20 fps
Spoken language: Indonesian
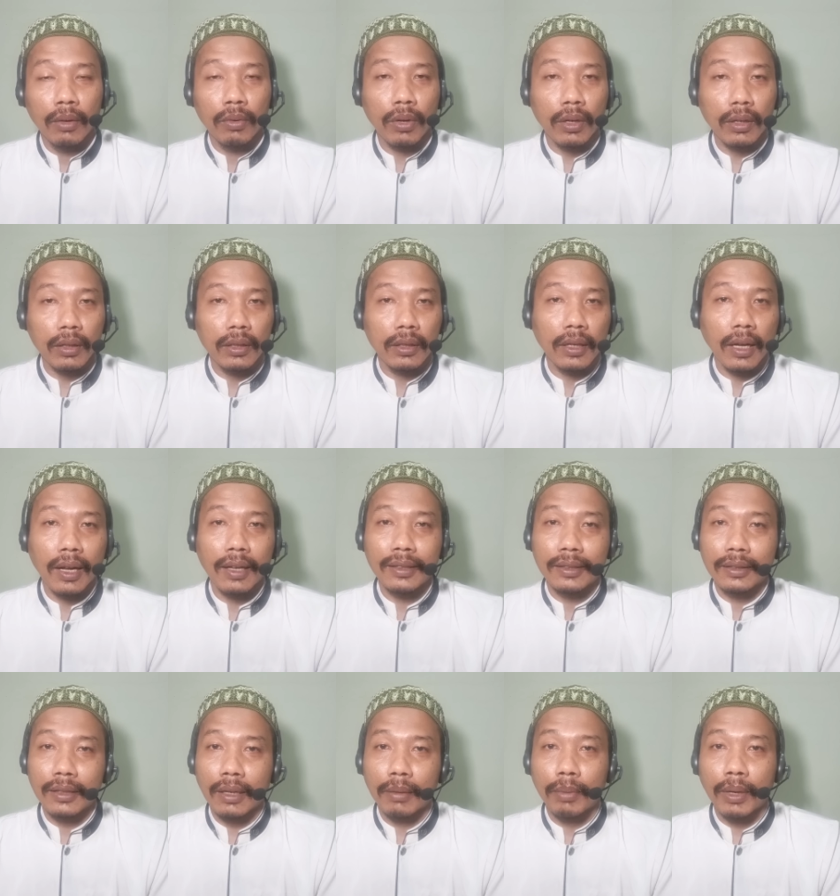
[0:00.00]
wa qina
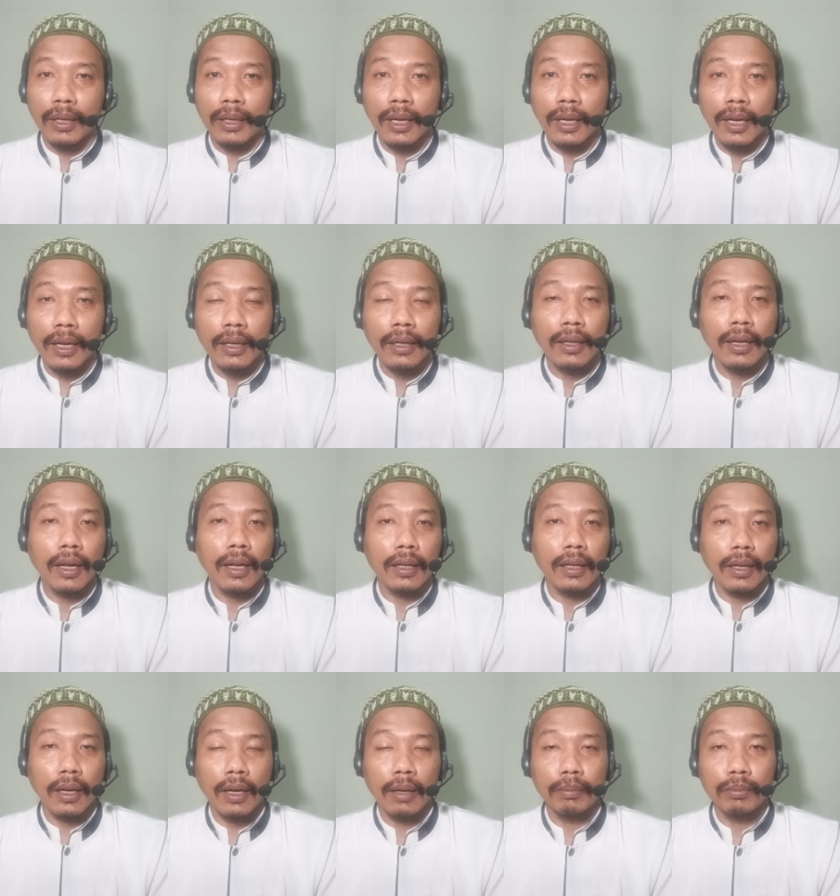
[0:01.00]
azabannar
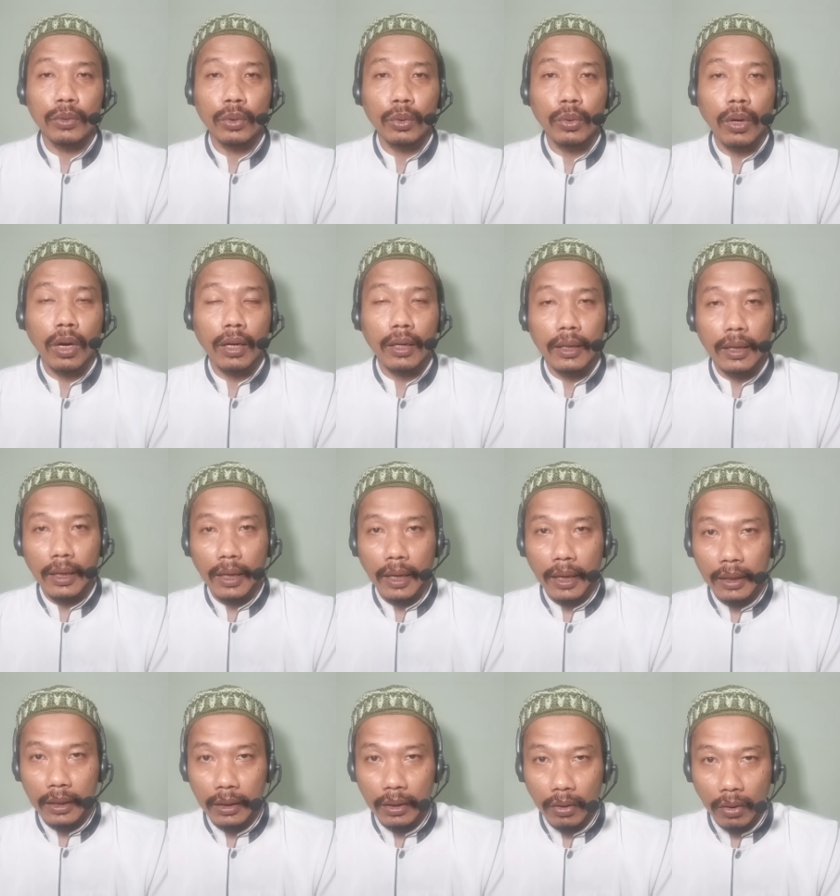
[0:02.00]

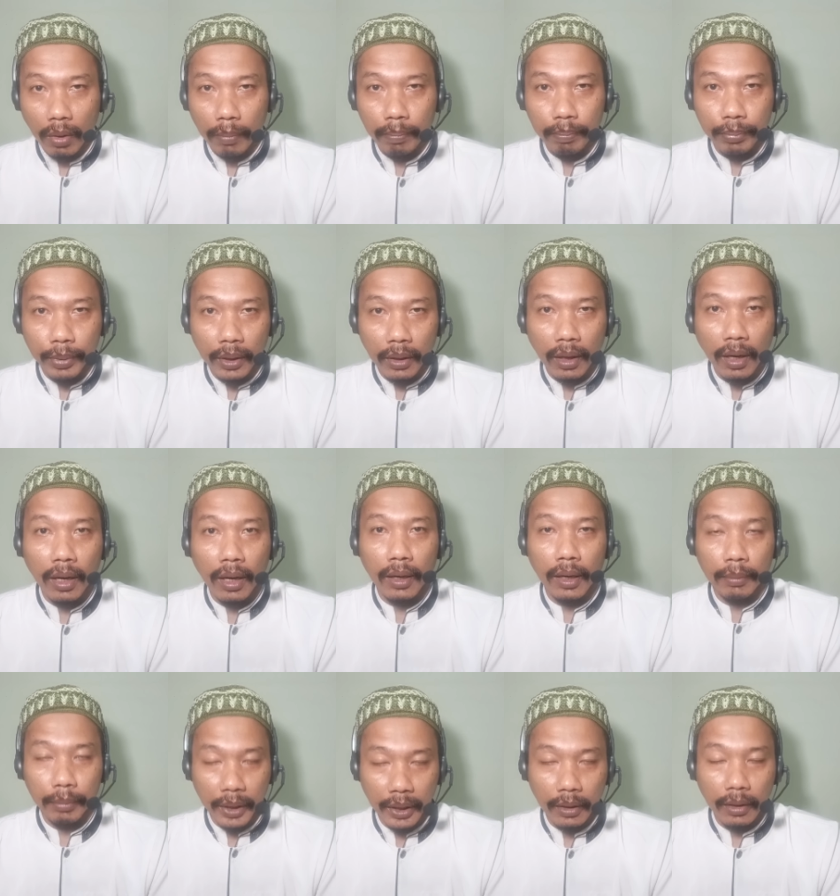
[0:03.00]
alhamdulillahi rabbil
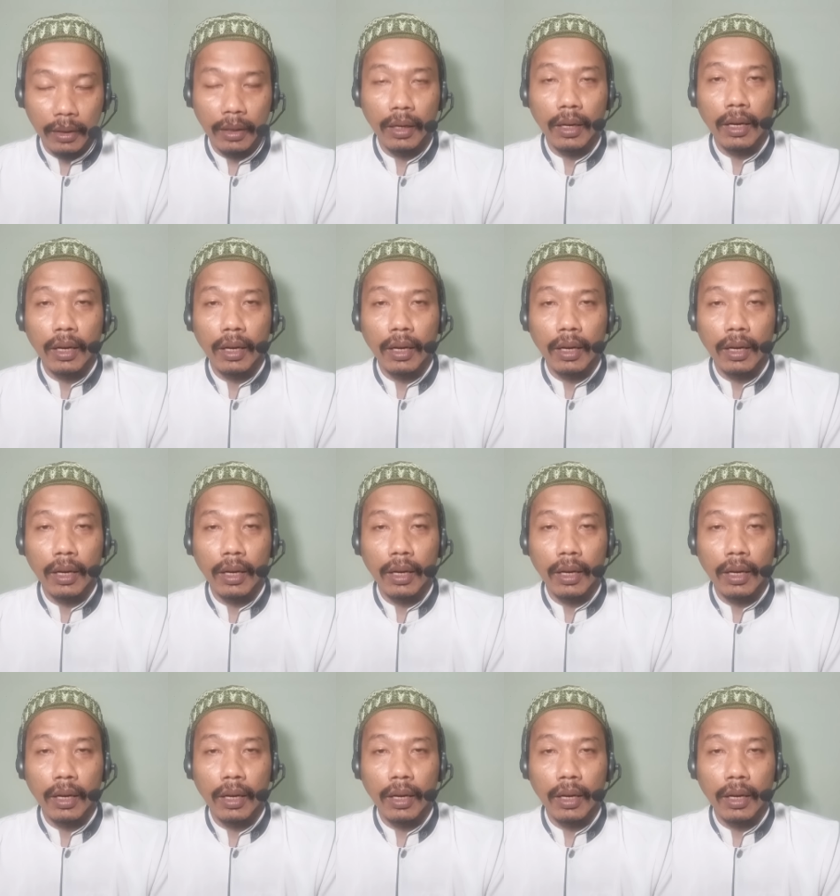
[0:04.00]
alamin